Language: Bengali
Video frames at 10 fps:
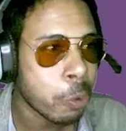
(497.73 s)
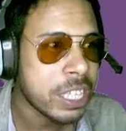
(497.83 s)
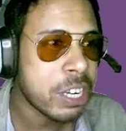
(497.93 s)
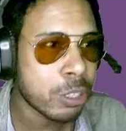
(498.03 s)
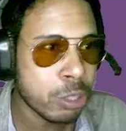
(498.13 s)
ওই
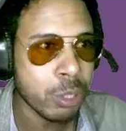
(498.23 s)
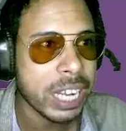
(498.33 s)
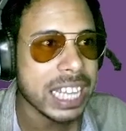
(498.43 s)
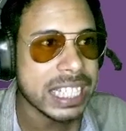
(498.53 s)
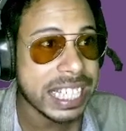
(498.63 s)
যে অস্ত্রটা
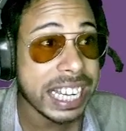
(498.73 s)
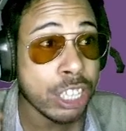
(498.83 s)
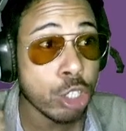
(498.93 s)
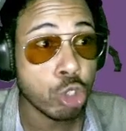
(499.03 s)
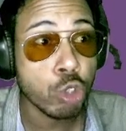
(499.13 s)
আছে এটা
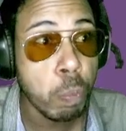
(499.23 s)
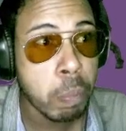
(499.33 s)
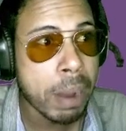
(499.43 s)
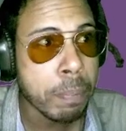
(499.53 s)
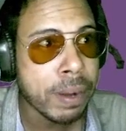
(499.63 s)
কিন্তু
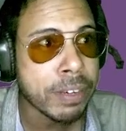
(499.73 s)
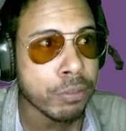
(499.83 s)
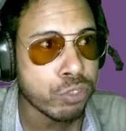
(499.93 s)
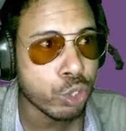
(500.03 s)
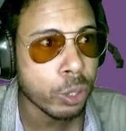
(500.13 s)
সুপার
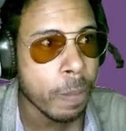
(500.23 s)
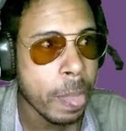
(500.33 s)
পাওয়ারফুল